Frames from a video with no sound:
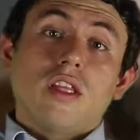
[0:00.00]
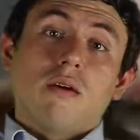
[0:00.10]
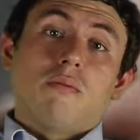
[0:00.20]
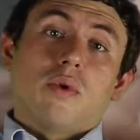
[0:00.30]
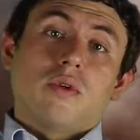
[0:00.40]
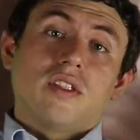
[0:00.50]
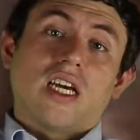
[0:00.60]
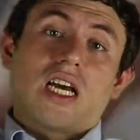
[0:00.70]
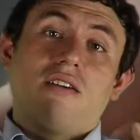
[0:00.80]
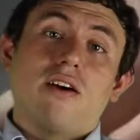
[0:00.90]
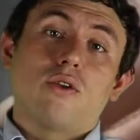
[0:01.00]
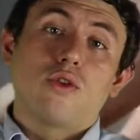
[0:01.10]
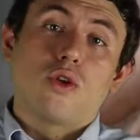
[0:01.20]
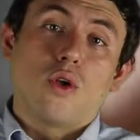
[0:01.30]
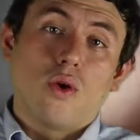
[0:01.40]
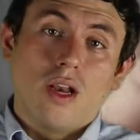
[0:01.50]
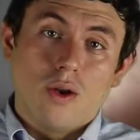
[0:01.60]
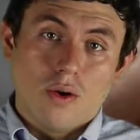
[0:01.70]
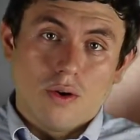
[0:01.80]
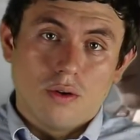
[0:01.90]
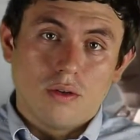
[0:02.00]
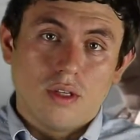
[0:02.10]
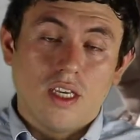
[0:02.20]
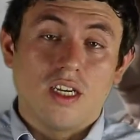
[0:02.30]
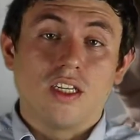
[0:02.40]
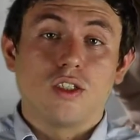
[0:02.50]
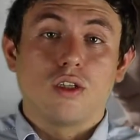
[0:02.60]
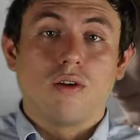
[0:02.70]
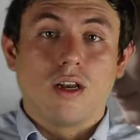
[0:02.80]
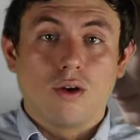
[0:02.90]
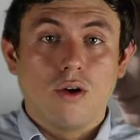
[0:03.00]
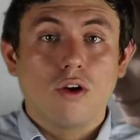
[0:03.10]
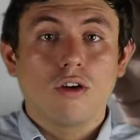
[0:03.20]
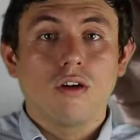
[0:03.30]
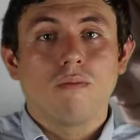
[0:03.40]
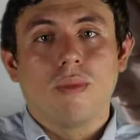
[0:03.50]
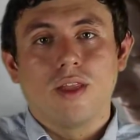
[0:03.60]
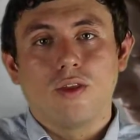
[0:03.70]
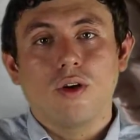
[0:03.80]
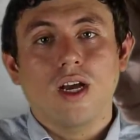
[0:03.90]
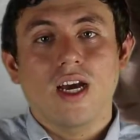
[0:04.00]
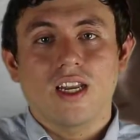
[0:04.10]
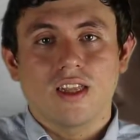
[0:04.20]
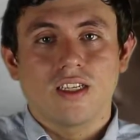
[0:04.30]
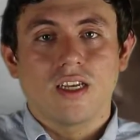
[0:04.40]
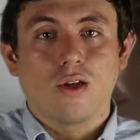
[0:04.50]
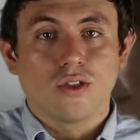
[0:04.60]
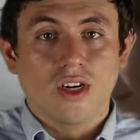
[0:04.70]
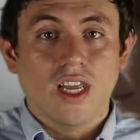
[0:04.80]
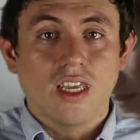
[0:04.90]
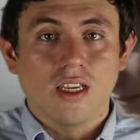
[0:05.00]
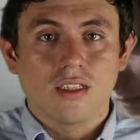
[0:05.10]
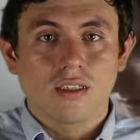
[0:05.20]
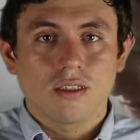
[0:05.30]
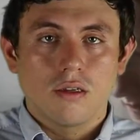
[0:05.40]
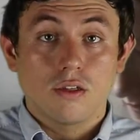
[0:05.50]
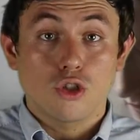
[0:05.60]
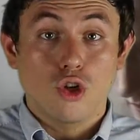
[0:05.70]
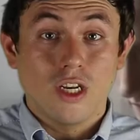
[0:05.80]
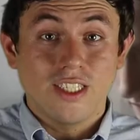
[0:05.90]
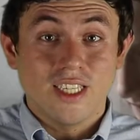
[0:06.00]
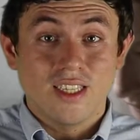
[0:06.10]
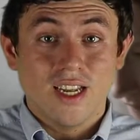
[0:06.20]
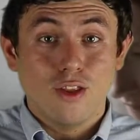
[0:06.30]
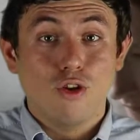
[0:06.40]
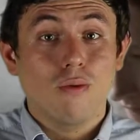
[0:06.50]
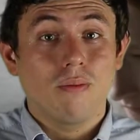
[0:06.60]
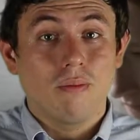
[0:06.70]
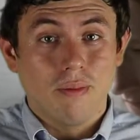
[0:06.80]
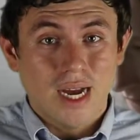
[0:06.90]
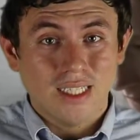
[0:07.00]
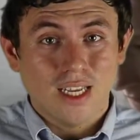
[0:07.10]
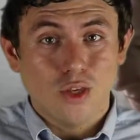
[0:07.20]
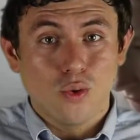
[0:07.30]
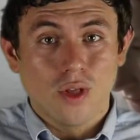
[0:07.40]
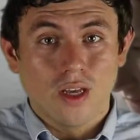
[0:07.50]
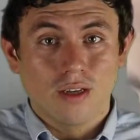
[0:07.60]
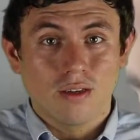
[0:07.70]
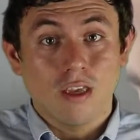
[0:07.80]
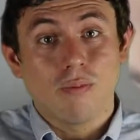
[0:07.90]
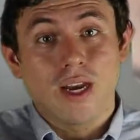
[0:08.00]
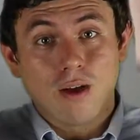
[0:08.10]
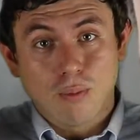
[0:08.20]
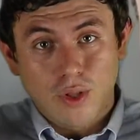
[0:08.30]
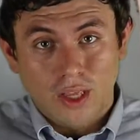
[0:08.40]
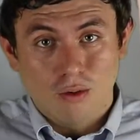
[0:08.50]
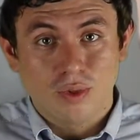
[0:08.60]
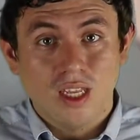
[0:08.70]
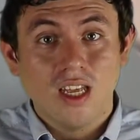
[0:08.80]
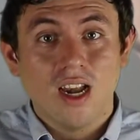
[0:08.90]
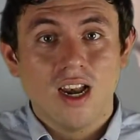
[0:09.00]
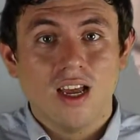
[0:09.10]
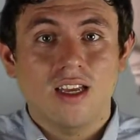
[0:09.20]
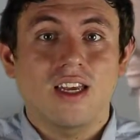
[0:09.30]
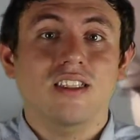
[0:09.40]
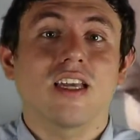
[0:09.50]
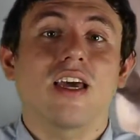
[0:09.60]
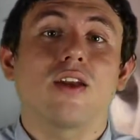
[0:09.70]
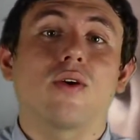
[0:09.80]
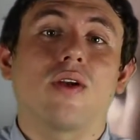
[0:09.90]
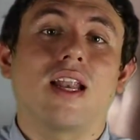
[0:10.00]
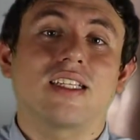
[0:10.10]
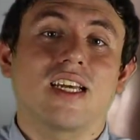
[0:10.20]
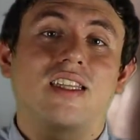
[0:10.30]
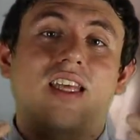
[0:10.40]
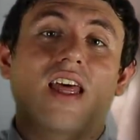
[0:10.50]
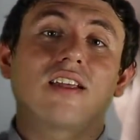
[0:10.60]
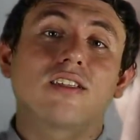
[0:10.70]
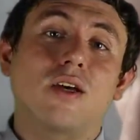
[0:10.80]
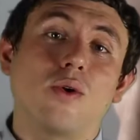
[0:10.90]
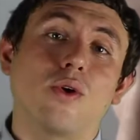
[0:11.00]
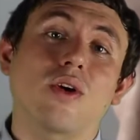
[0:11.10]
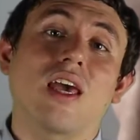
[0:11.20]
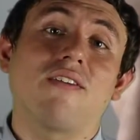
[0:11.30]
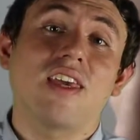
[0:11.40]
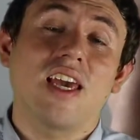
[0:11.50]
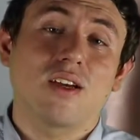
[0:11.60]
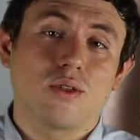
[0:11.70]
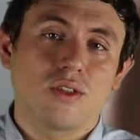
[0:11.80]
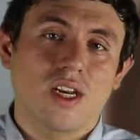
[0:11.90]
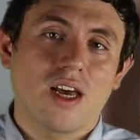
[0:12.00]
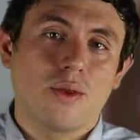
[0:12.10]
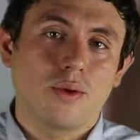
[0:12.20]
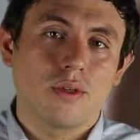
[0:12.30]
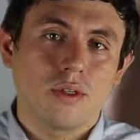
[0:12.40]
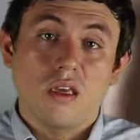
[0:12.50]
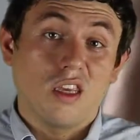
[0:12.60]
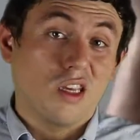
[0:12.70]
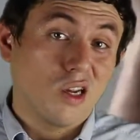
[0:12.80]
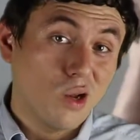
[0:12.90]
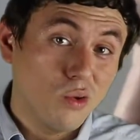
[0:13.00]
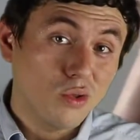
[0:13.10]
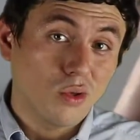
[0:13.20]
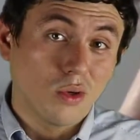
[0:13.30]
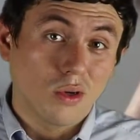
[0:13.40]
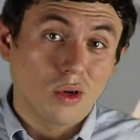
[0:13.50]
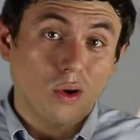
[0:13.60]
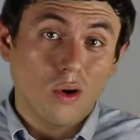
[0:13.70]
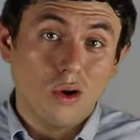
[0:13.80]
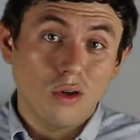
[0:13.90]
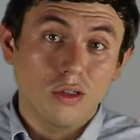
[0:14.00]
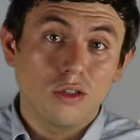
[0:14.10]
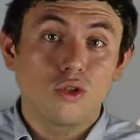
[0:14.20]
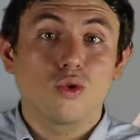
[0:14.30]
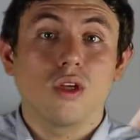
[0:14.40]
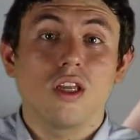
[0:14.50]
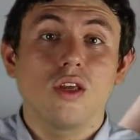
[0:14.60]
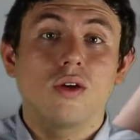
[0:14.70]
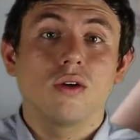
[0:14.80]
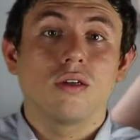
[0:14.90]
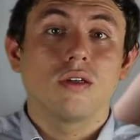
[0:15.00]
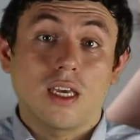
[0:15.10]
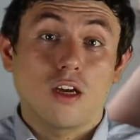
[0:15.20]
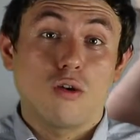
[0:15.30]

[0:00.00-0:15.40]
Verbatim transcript: tiempo se acabaron todo el oro, y Cristóbal Colón mandó cartas a los reyes solicitando más ayuda y para poder obtenerla exageró las cantidades de oro que había encontrado. Incluso Colón sugirió que